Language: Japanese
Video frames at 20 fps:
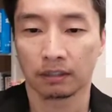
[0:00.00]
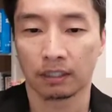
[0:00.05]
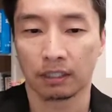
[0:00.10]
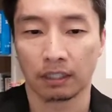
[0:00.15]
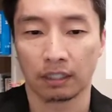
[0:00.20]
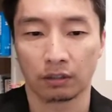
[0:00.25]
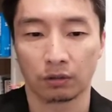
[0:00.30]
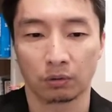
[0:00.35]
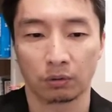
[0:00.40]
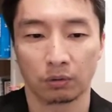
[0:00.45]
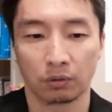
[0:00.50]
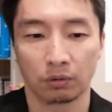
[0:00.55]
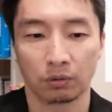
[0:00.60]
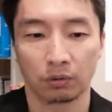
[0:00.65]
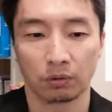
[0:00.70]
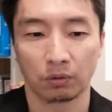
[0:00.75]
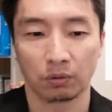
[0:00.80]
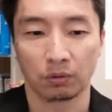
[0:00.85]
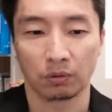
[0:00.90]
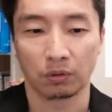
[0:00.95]
で、えっ
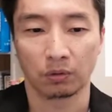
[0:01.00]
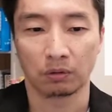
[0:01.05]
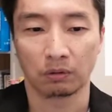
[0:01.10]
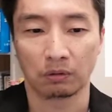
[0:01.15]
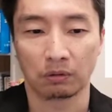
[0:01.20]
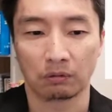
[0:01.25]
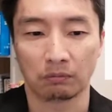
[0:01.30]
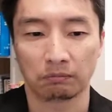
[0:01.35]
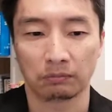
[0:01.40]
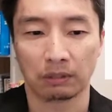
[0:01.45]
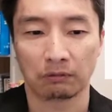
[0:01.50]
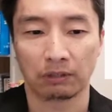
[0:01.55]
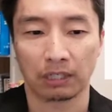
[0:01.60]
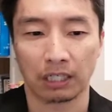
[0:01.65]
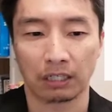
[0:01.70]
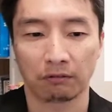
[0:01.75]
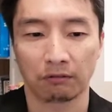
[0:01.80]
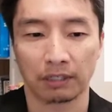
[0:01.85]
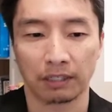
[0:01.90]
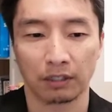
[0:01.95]
と、まあ、
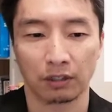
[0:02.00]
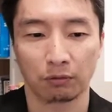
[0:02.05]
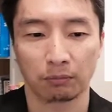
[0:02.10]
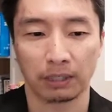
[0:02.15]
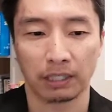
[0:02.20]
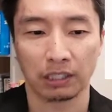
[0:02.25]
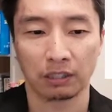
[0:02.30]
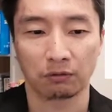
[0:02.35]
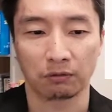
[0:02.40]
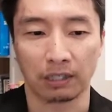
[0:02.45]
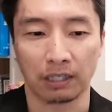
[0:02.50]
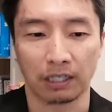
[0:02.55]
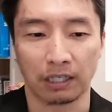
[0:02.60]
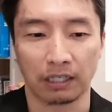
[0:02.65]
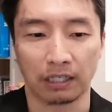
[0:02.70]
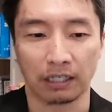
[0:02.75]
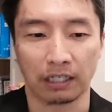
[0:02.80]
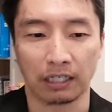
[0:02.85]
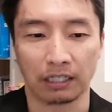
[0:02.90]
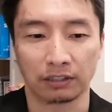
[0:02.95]
我々の場合に
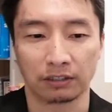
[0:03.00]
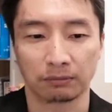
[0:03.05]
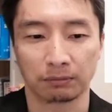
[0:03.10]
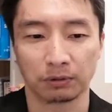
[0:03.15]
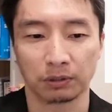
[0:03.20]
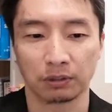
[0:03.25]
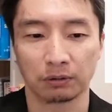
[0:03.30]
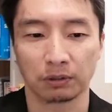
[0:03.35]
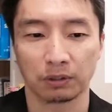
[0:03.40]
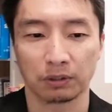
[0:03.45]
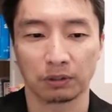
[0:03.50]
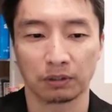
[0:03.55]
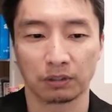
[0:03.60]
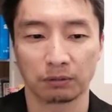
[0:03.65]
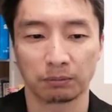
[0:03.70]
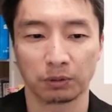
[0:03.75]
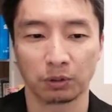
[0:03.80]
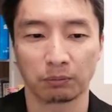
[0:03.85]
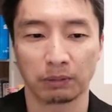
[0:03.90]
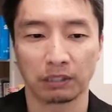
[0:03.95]
は、あ自分の、
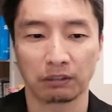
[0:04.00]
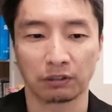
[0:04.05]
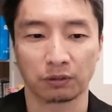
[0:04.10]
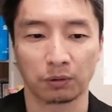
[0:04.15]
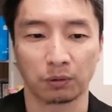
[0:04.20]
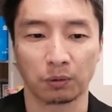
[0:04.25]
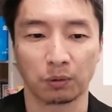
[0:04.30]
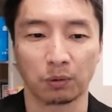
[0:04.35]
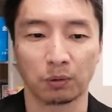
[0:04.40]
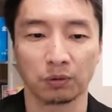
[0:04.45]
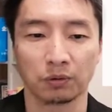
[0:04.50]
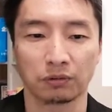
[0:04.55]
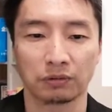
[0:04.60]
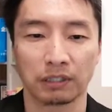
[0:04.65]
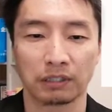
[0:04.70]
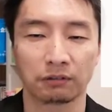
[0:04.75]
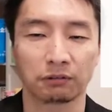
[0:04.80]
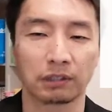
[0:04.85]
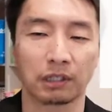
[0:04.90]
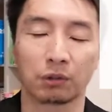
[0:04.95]
自分の場合にはその
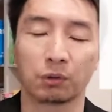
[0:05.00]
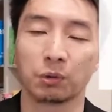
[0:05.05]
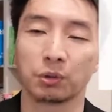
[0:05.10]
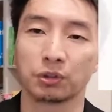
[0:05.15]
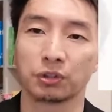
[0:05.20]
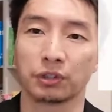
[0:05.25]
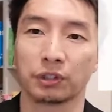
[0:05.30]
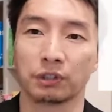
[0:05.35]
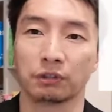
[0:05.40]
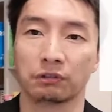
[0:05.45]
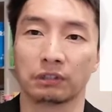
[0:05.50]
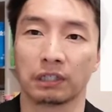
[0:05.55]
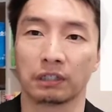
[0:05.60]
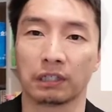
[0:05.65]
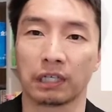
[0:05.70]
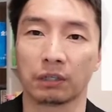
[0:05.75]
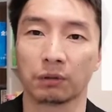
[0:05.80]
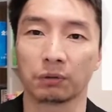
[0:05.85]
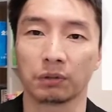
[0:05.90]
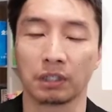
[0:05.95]
コンサルとかコーチというふうに
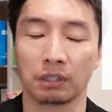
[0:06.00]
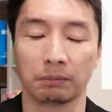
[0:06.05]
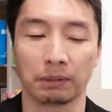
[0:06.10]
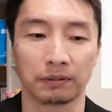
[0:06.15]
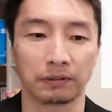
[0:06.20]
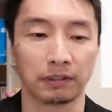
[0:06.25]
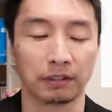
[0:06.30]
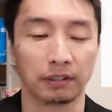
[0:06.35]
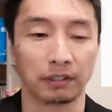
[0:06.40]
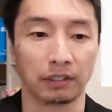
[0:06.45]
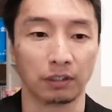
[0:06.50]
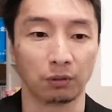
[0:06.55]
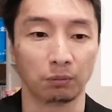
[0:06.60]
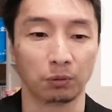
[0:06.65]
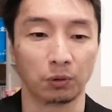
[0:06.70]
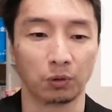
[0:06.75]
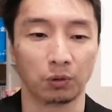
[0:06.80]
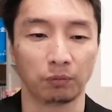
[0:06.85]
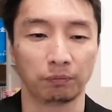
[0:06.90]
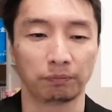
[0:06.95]
は名乗っていませんけれ
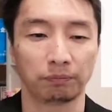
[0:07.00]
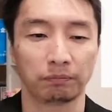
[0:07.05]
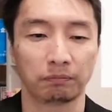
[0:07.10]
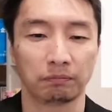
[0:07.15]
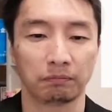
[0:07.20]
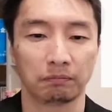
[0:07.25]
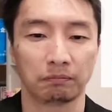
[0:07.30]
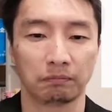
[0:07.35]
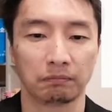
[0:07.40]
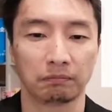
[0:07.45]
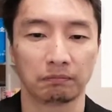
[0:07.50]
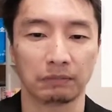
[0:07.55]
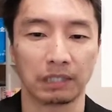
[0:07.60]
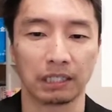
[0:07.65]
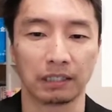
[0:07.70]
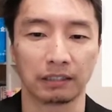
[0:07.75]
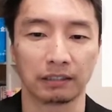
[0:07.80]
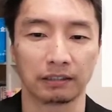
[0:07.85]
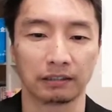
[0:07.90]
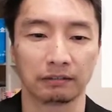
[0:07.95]
ども、
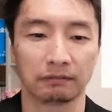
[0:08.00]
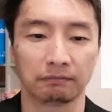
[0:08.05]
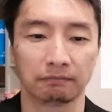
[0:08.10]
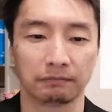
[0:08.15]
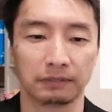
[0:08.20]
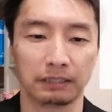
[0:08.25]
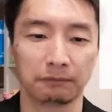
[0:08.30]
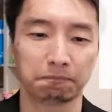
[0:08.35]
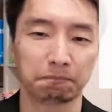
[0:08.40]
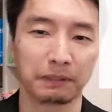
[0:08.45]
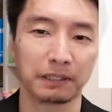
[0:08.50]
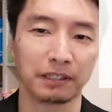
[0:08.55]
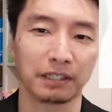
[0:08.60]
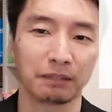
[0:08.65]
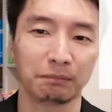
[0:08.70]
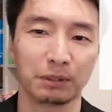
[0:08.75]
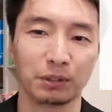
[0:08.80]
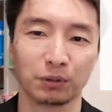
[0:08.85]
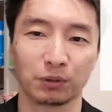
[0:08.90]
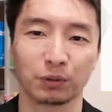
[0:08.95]
まあ、一般
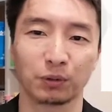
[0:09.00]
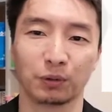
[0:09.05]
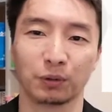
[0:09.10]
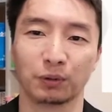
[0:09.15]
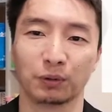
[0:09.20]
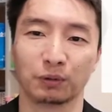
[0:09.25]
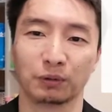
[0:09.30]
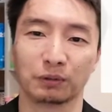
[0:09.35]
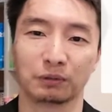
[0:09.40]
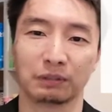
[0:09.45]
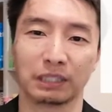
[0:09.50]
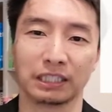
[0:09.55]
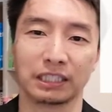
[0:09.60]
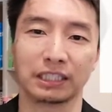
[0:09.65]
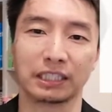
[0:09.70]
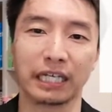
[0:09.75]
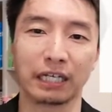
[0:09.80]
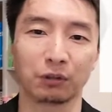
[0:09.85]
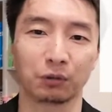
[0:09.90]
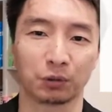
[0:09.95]
的に見ると、まあ、
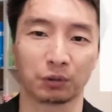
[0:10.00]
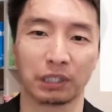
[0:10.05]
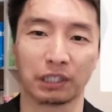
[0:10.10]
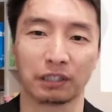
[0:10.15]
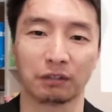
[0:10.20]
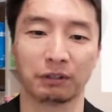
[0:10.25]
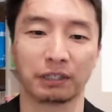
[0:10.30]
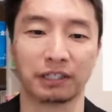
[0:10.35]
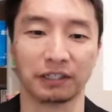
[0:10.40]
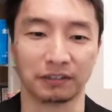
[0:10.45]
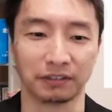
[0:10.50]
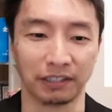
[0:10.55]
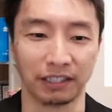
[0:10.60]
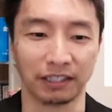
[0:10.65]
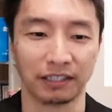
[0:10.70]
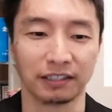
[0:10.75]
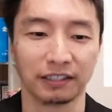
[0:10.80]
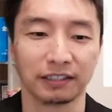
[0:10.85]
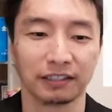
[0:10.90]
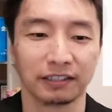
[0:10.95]
似たようなことをやってるわけです
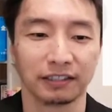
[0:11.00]
ね。